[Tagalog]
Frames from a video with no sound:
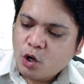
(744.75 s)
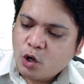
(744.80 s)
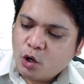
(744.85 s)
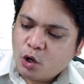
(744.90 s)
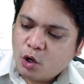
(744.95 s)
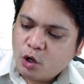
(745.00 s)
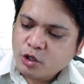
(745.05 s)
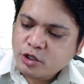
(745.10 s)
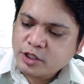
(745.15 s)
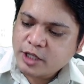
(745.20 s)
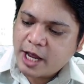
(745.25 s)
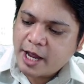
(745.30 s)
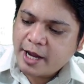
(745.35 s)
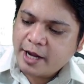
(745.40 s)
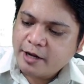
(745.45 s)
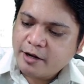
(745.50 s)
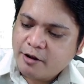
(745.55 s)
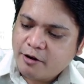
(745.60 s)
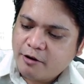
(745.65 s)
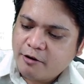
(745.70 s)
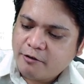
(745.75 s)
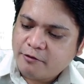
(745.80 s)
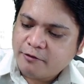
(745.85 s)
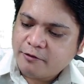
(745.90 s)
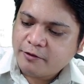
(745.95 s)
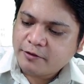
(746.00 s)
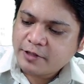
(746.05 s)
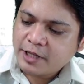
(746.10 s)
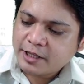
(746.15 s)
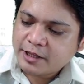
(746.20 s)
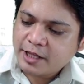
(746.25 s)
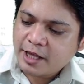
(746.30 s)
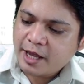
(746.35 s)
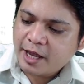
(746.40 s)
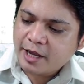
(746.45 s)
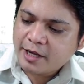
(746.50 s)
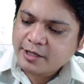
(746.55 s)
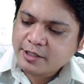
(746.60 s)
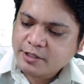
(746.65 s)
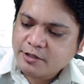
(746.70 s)
cosine of theta
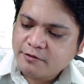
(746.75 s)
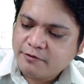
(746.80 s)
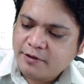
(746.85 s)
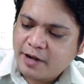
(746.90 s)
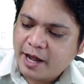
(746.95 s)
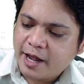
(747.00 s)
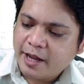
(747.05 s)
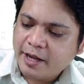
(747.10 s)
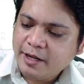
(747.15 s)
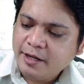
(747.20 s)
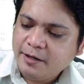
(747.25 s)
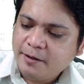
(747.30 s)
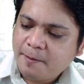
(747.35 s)
x of i